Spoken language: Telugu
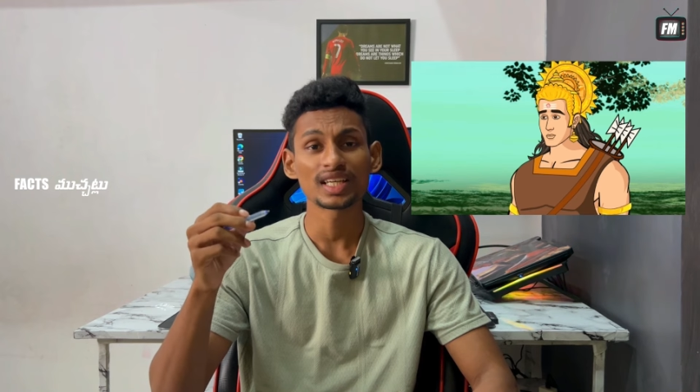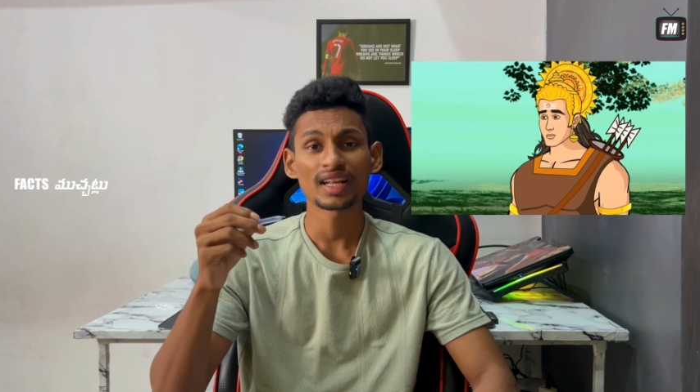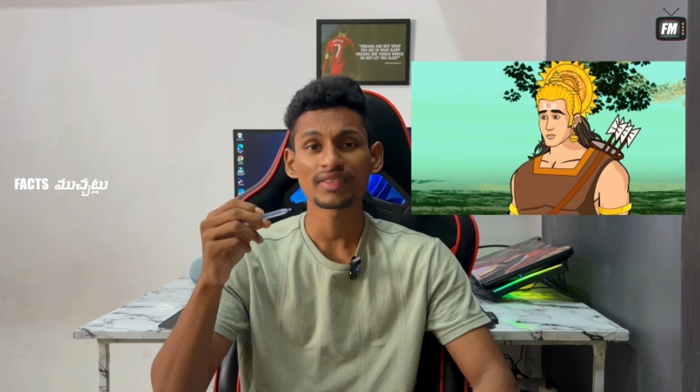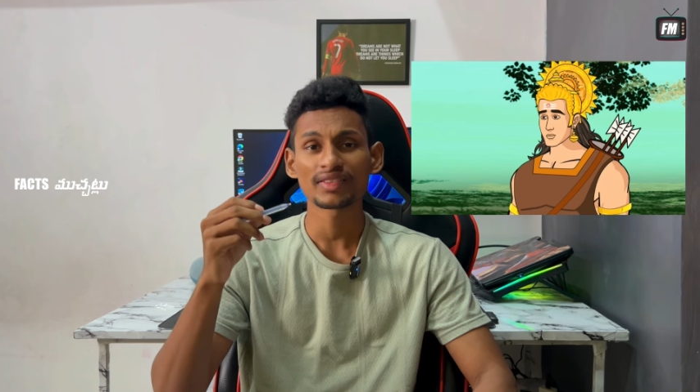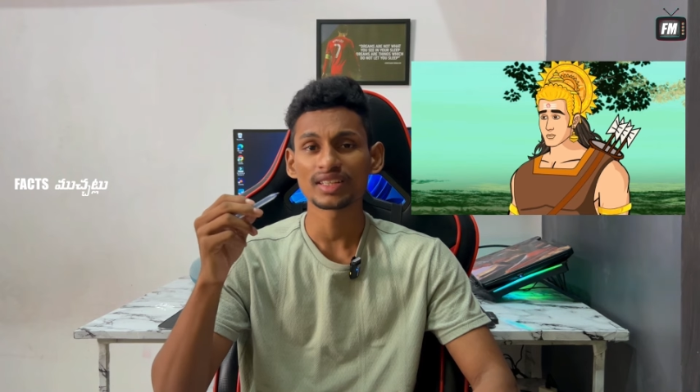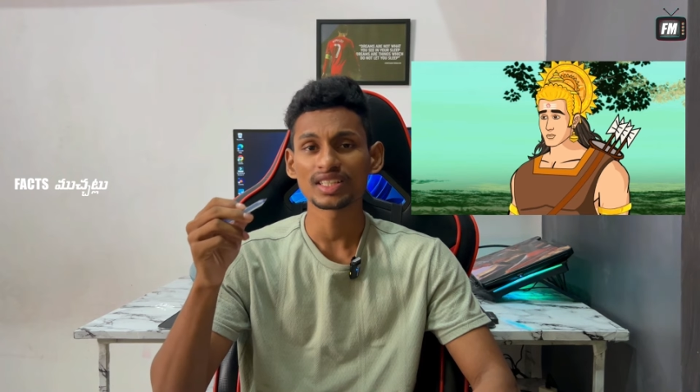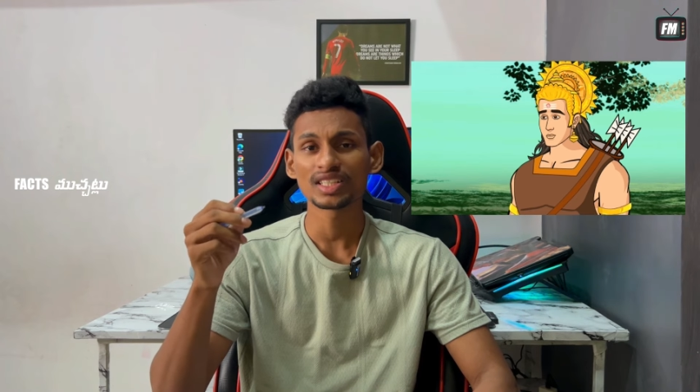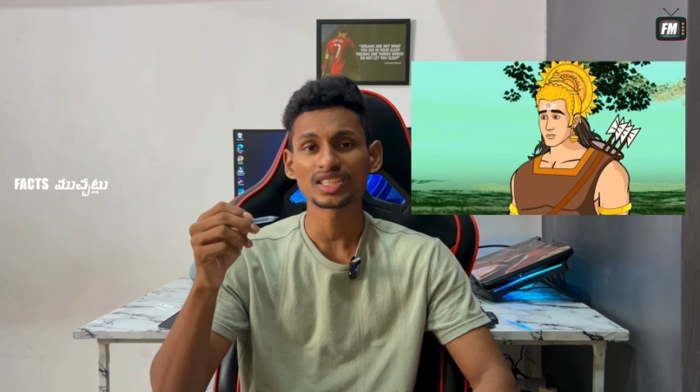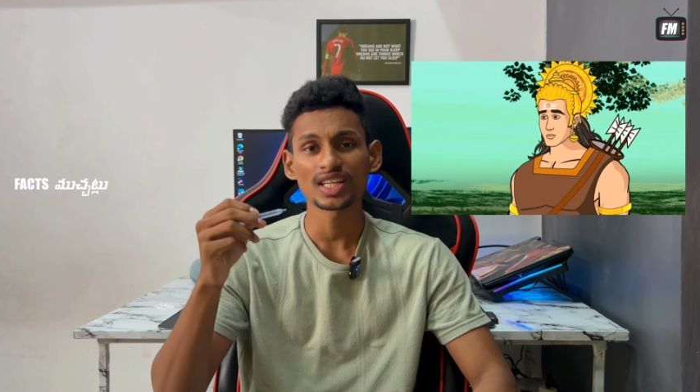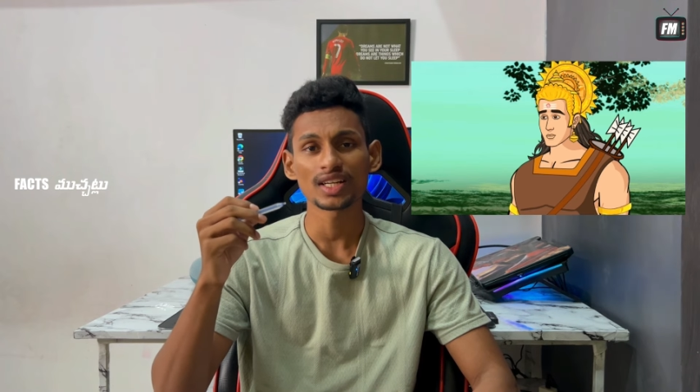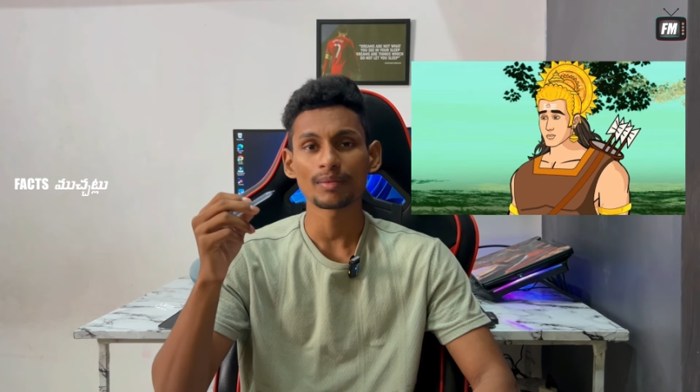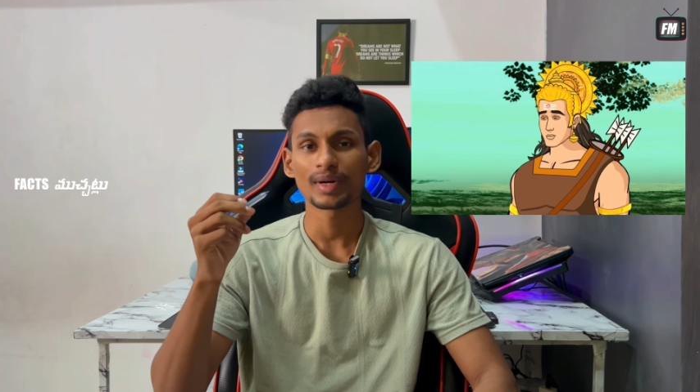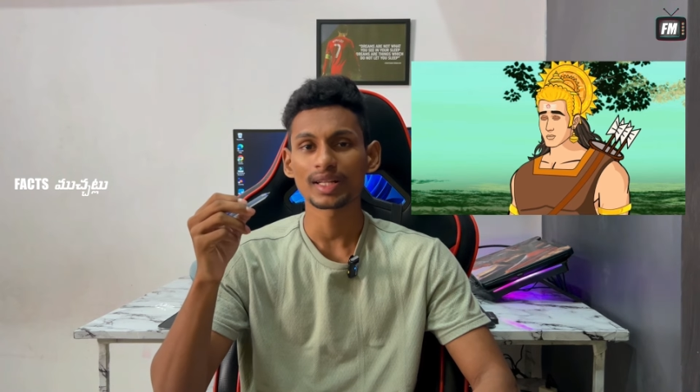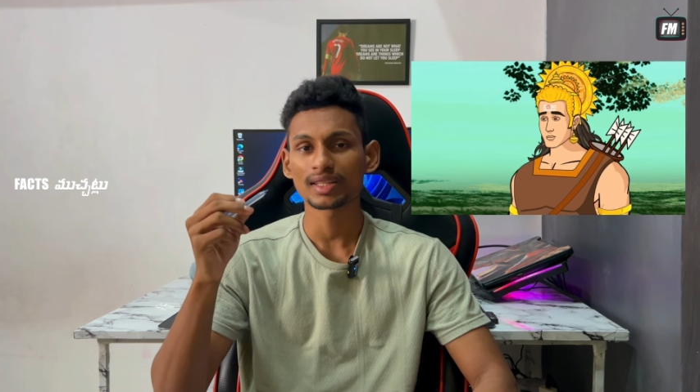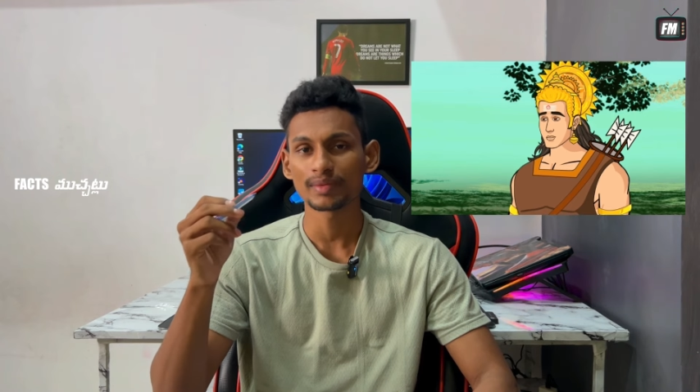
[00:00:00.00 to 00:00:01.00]
ఎలా సంధించాలో
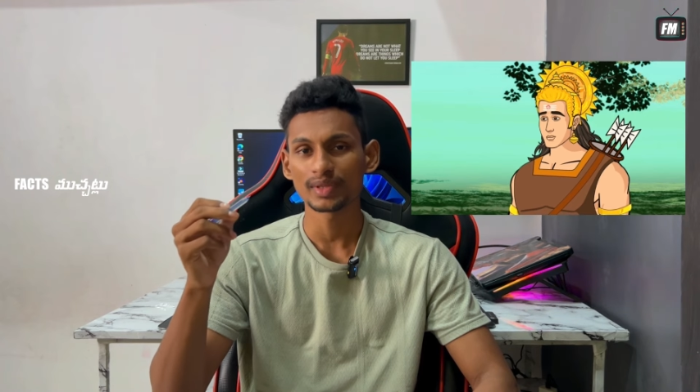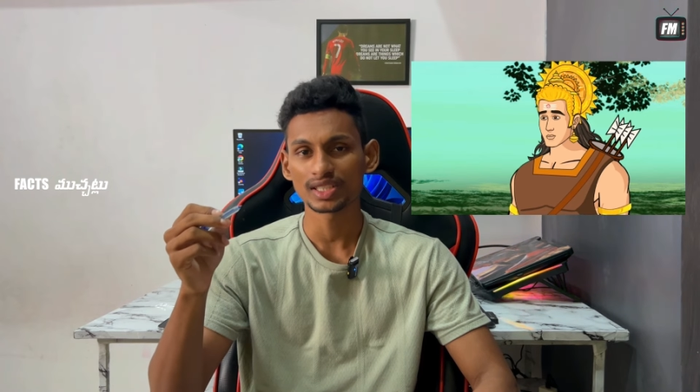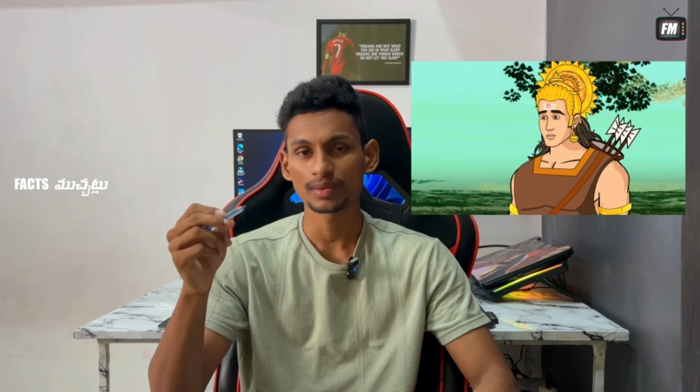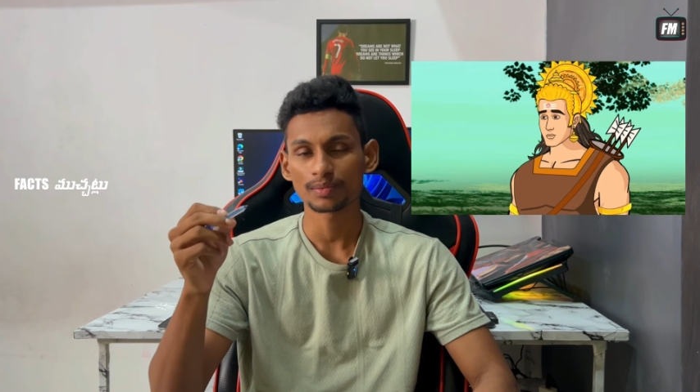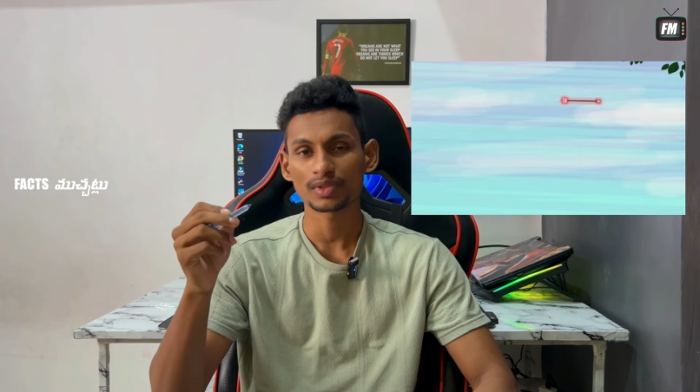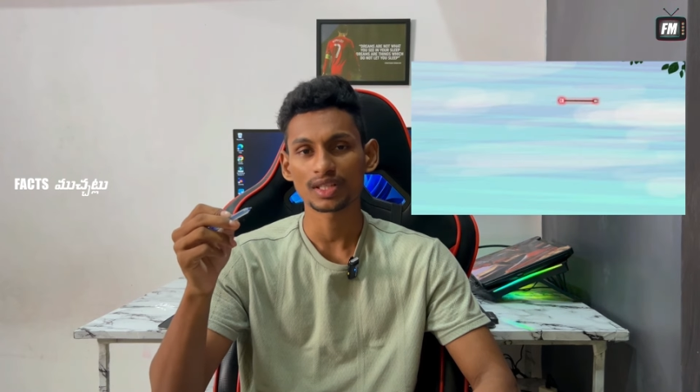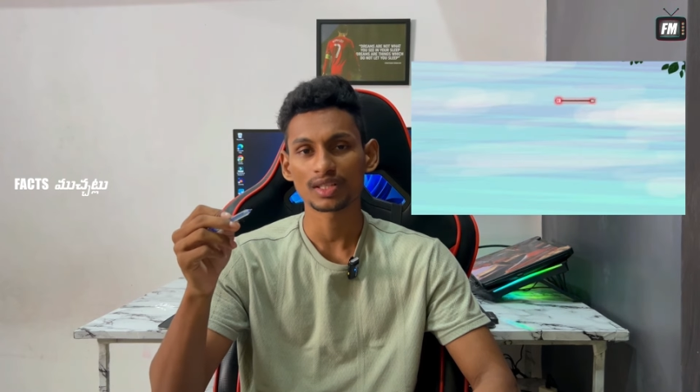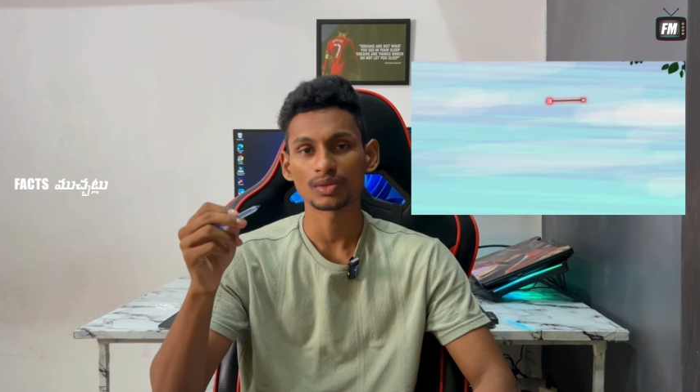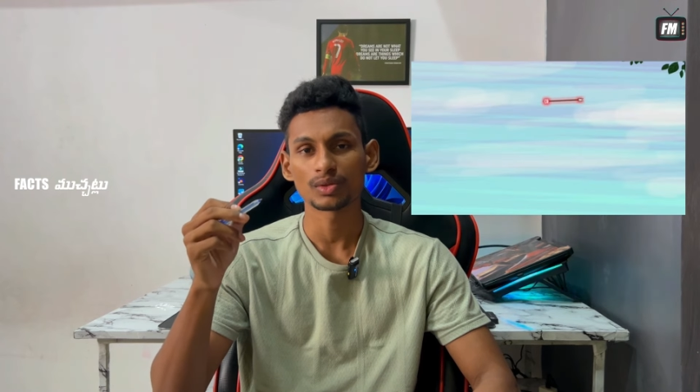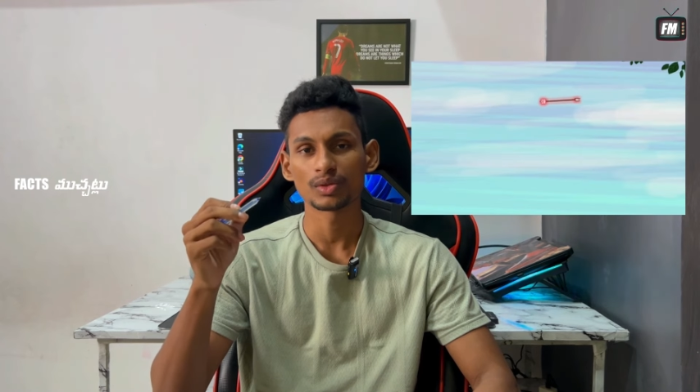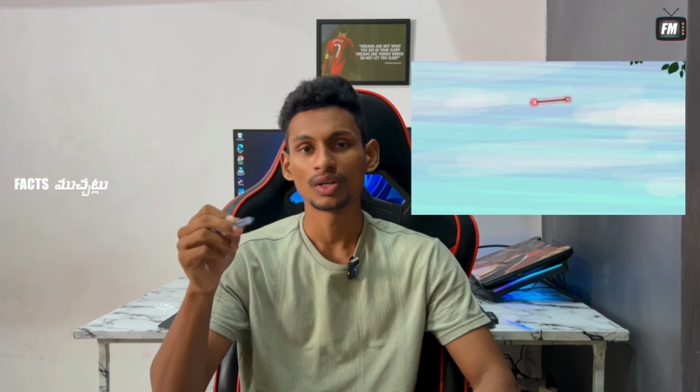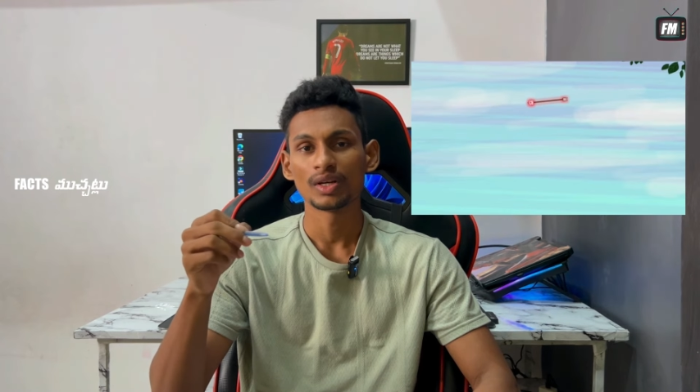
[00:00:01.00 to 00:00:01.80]
మాత్రమే చెప్తాడు